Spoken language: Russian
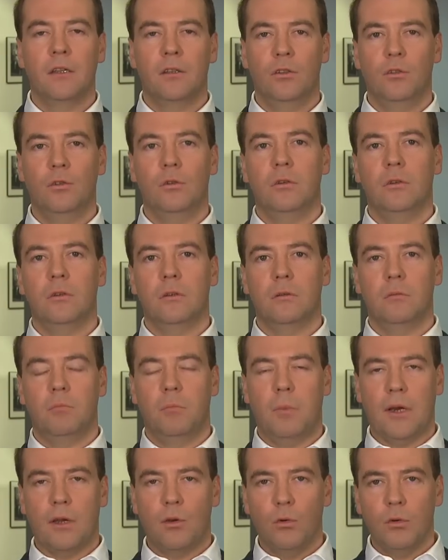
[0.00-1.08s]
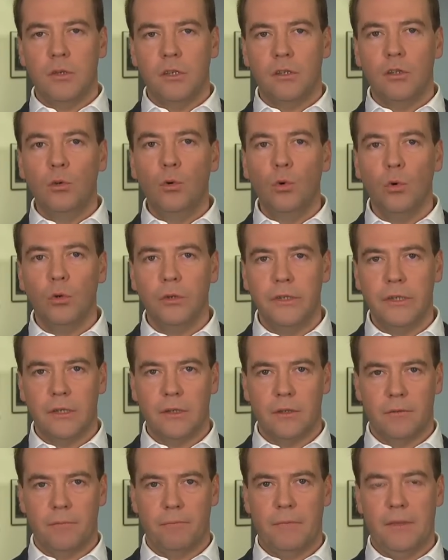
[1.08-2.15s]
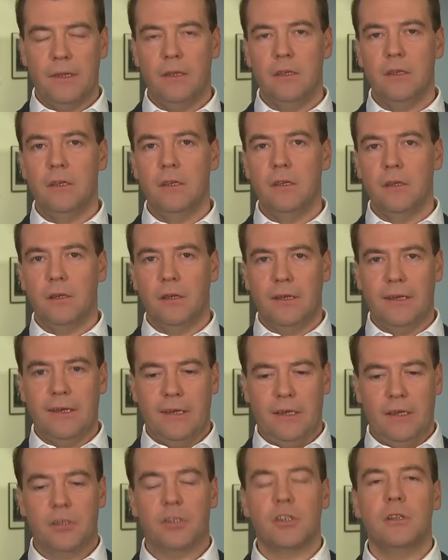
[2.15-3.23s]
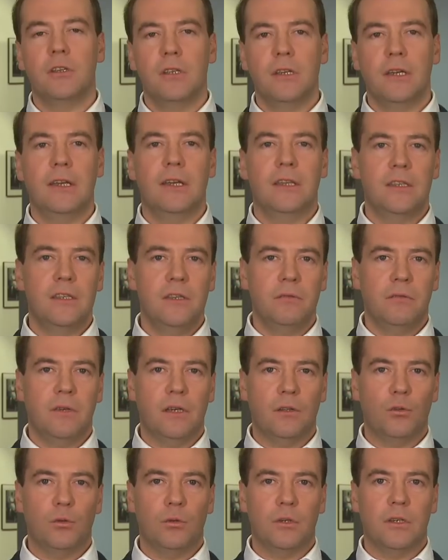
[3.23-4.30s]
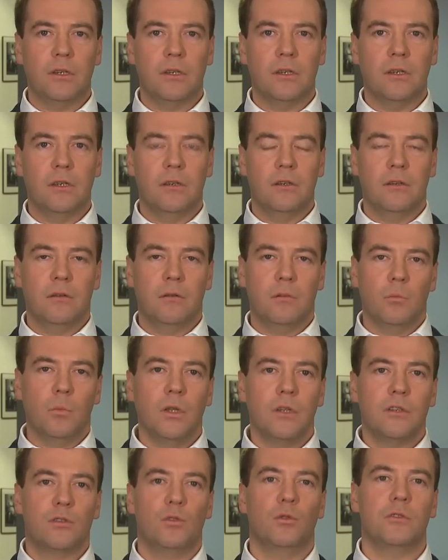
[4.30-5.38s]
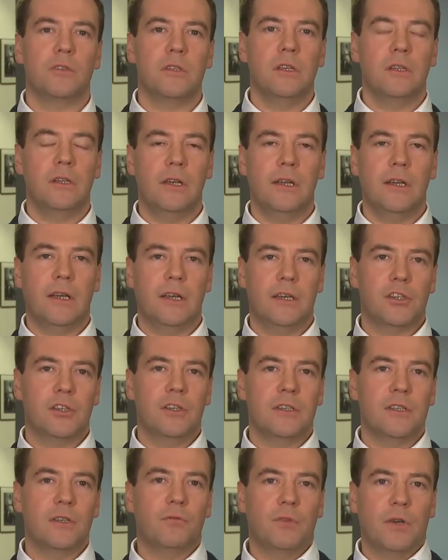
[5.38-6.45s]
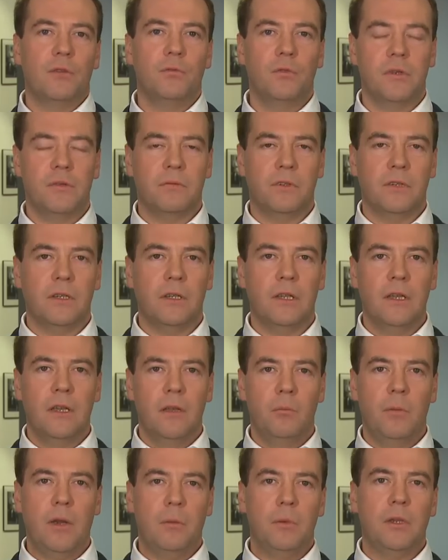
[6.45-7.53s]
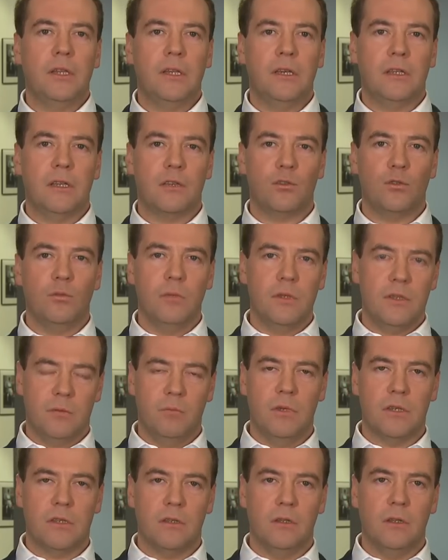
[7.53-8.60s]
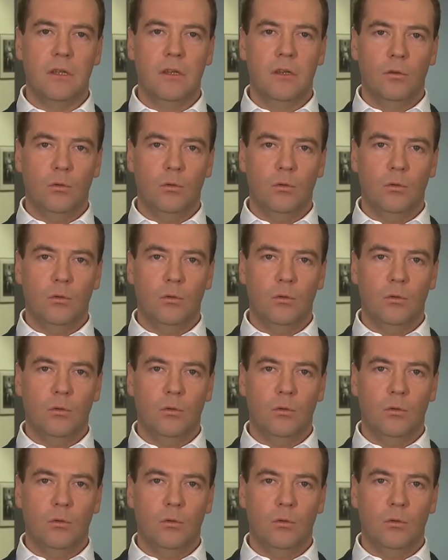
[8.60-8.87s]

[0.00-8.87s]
Но проходят годы, и каждый негатив, который был создан, или каждый цифровой файл, приобретает особый смысл.